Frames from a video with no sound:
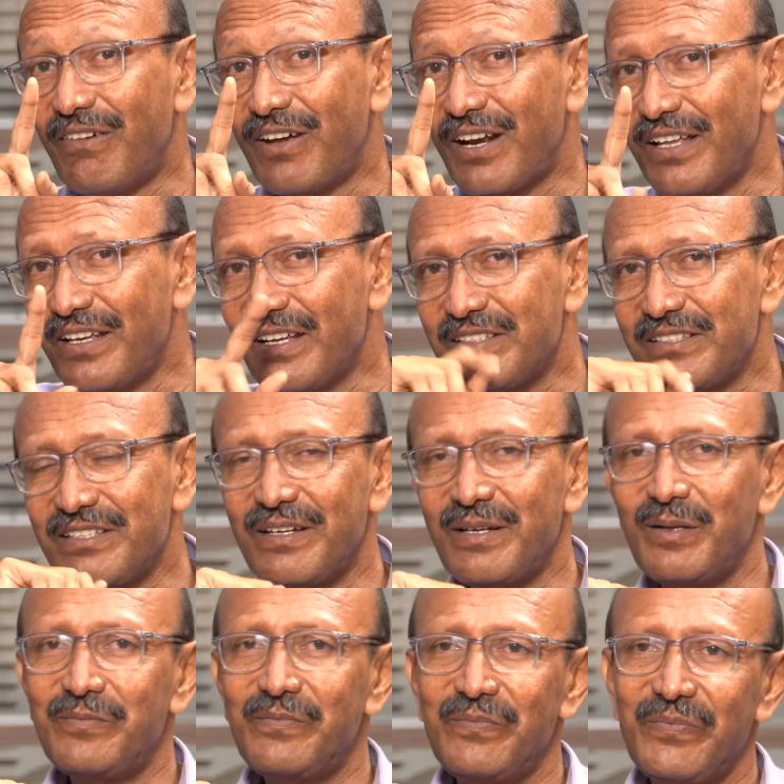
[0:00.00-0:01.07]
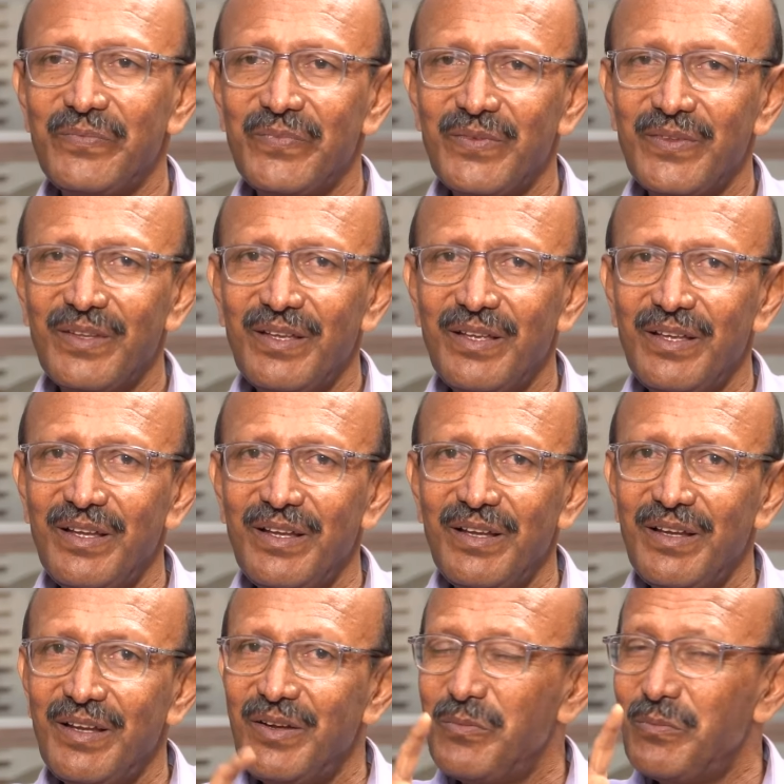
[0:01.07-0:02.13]
ఎవరైనా సరే
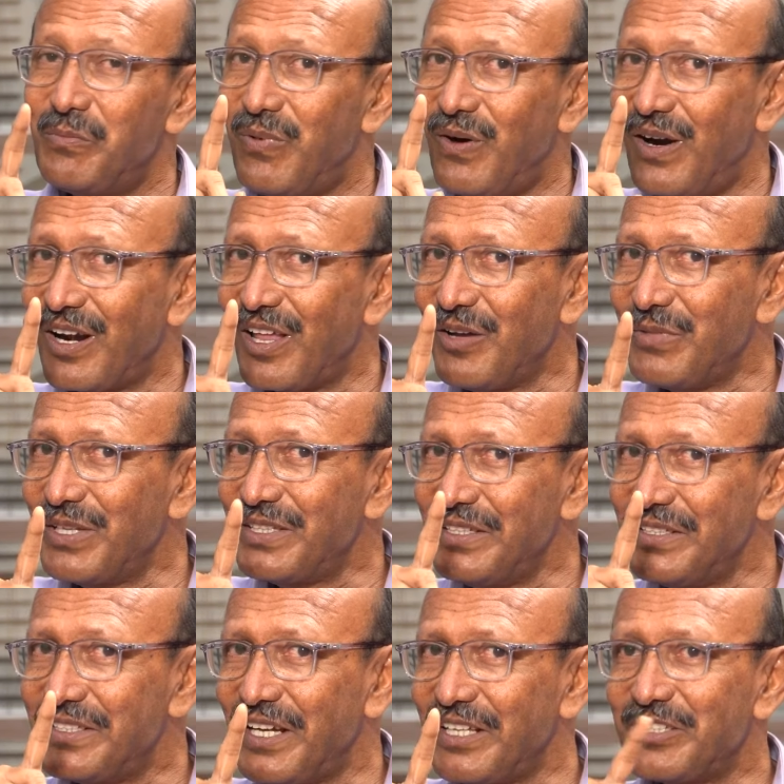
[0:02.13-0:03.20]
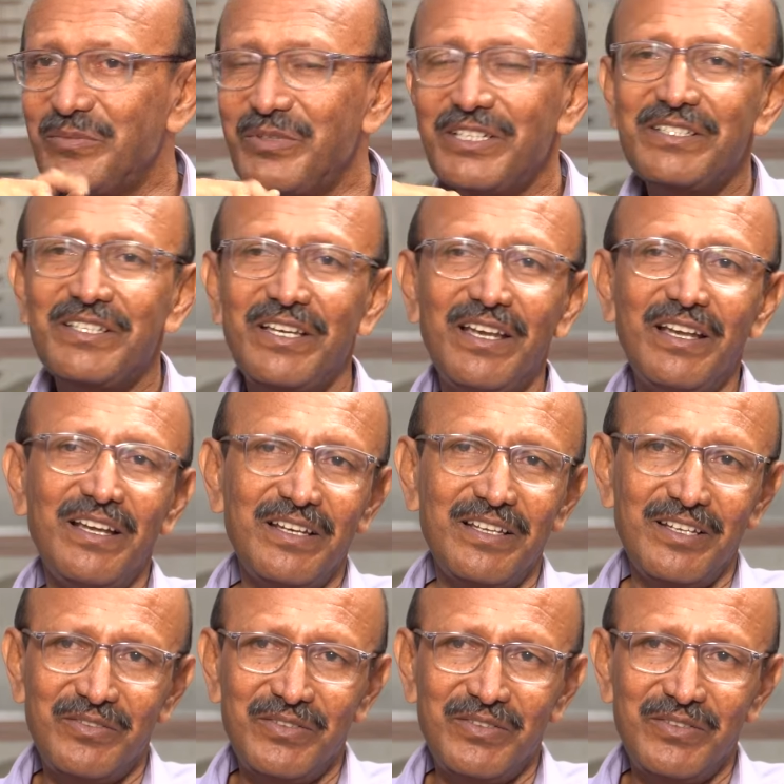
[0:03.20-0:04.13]
బాణామతి చేతబడి చేయగలిగిన